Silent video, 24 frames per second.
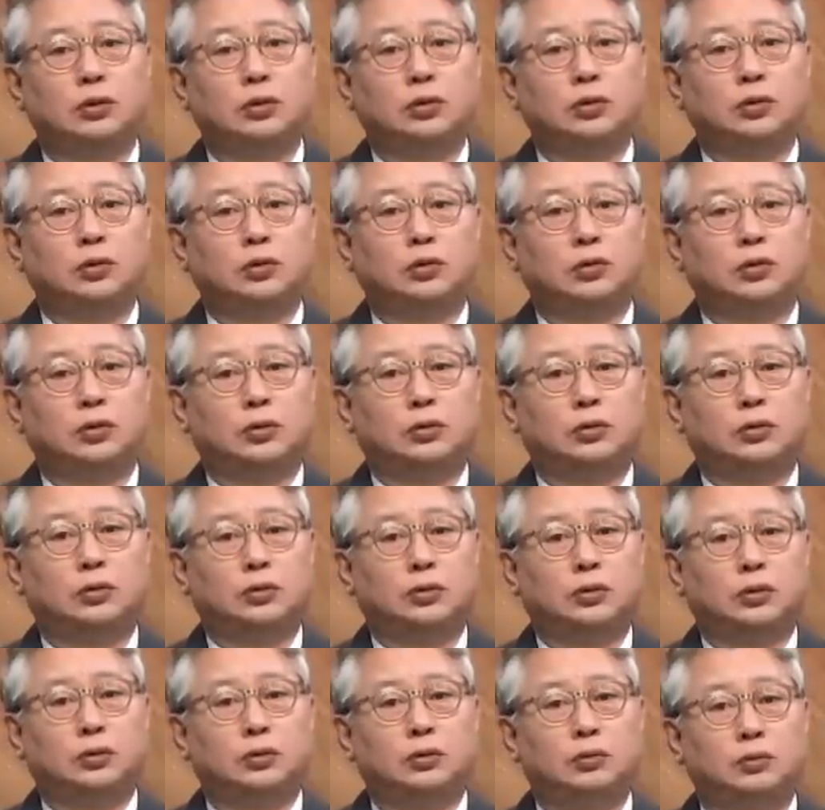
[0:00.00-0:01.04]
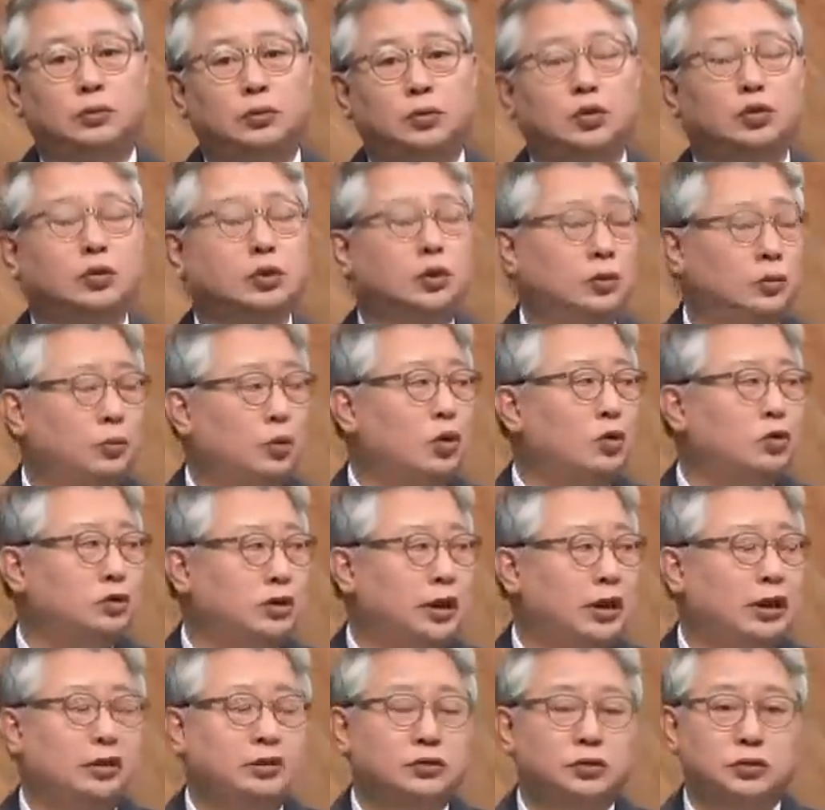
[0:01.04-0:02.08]
또 모든 걸 먹고
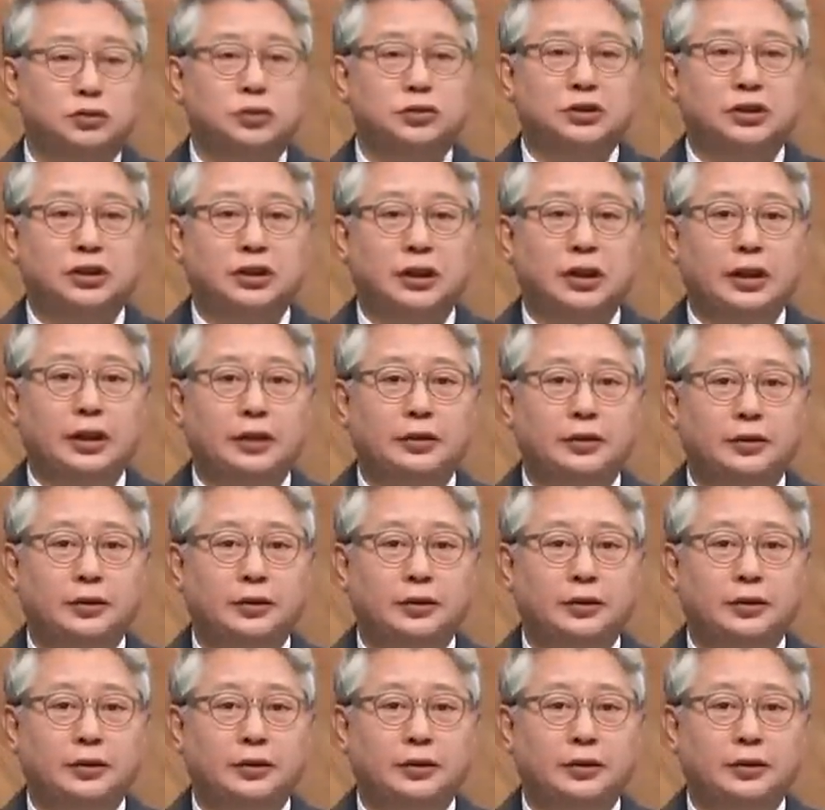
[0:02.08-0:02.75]
사는 조직인데요.